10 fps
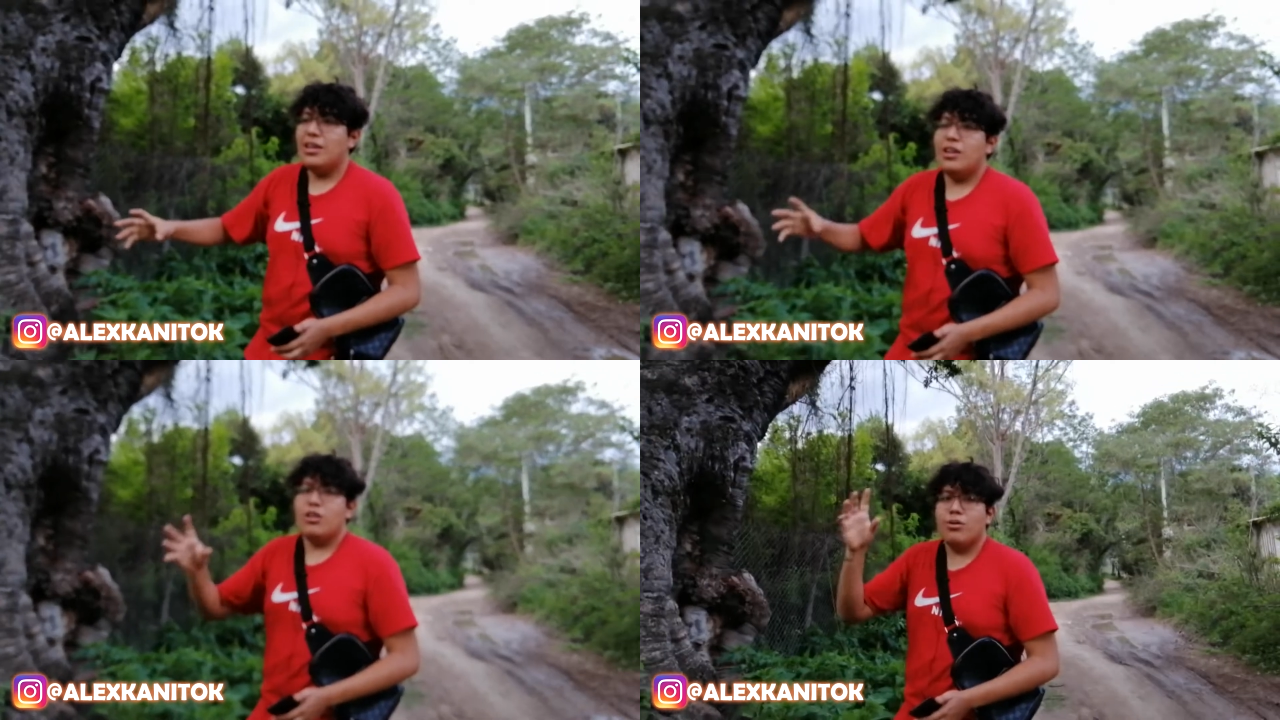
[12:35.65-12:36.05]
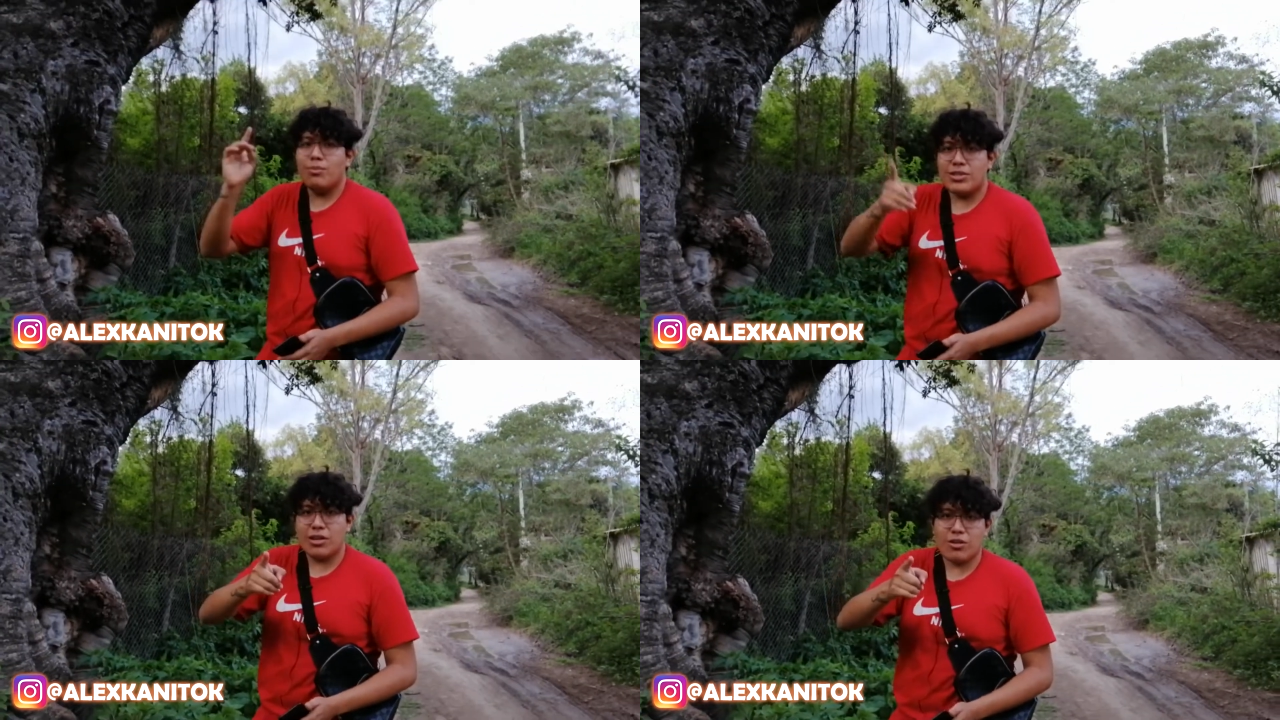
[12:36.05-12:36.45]
Lo
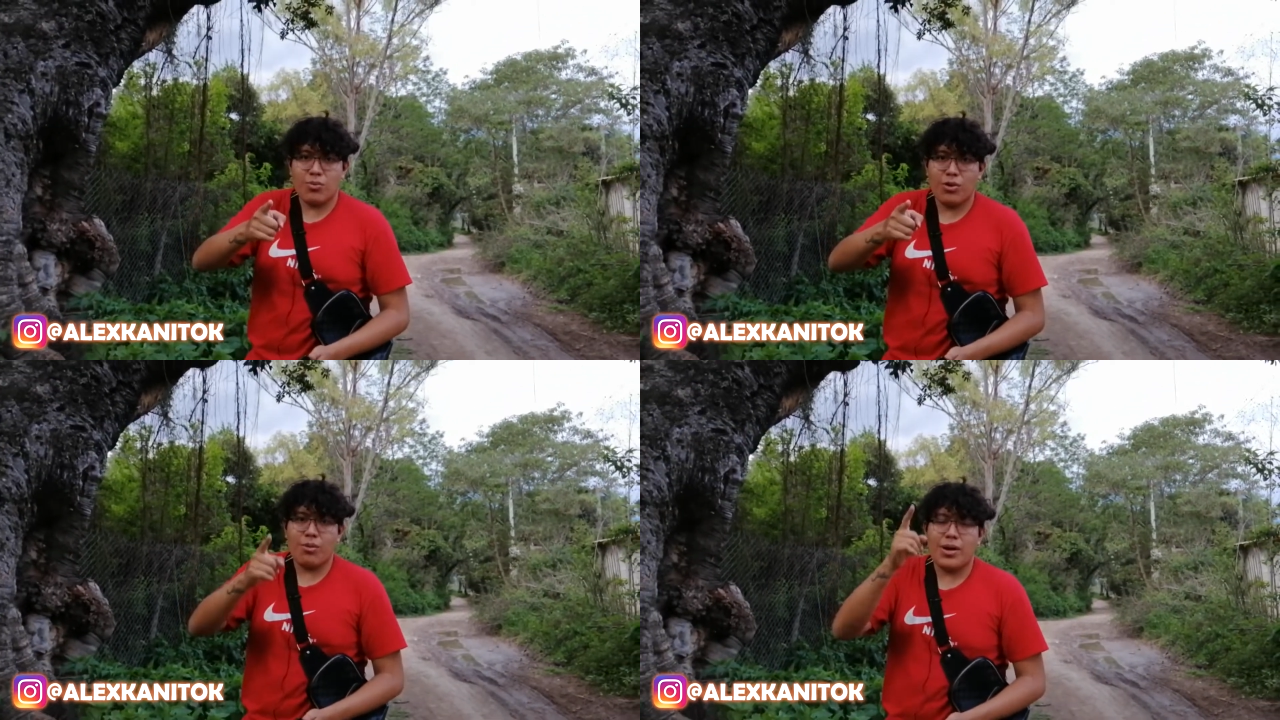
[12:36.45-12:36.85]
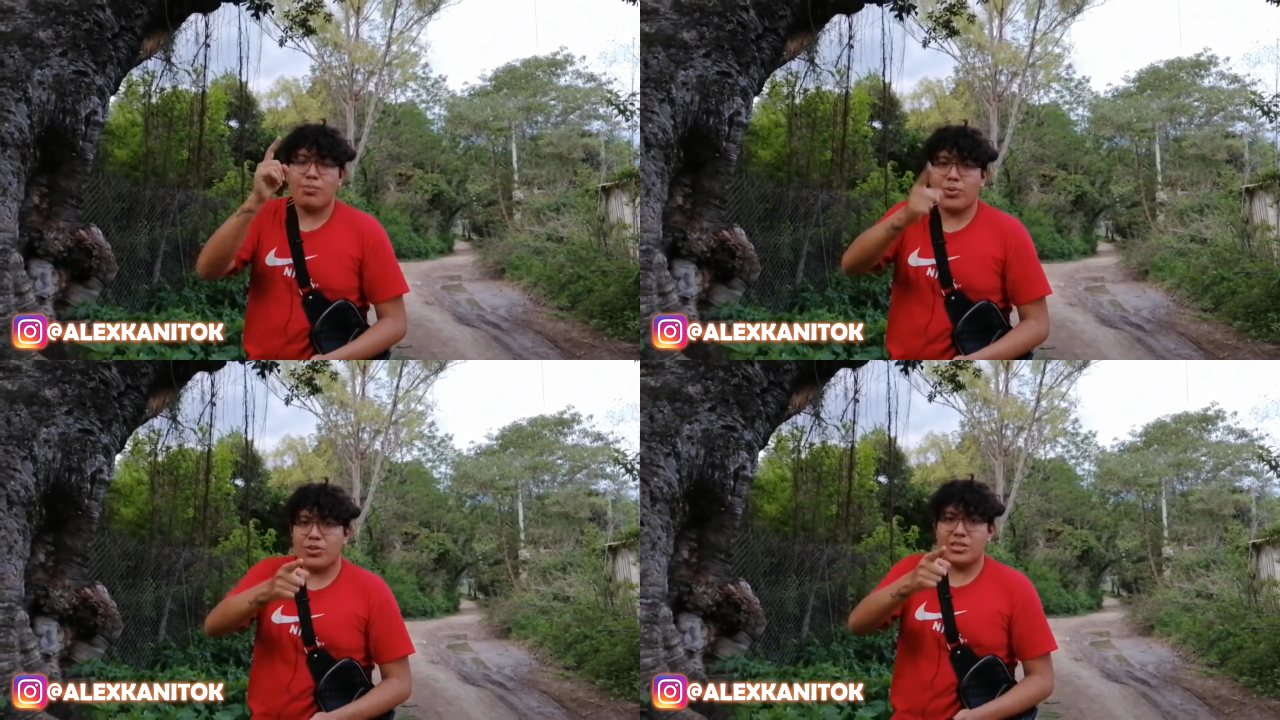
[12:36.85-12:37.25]
vamos a comprobar
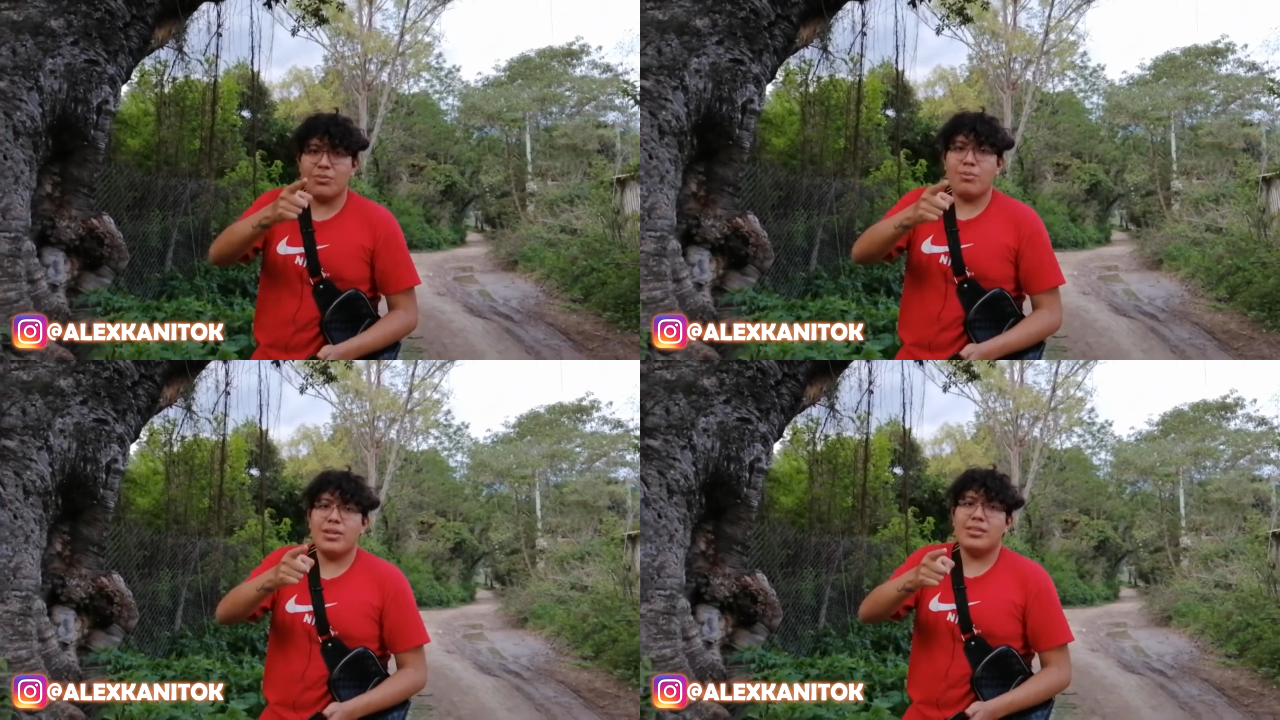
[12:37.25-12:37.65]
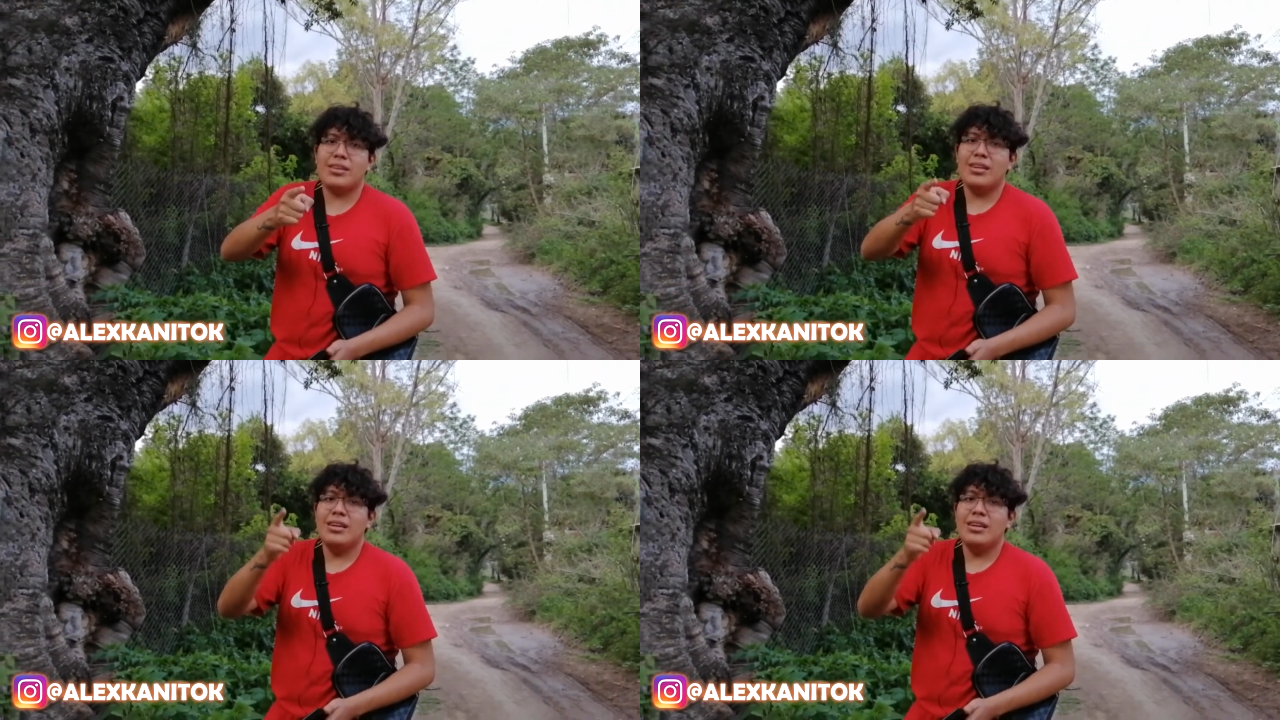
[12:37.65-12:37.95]
próximamente.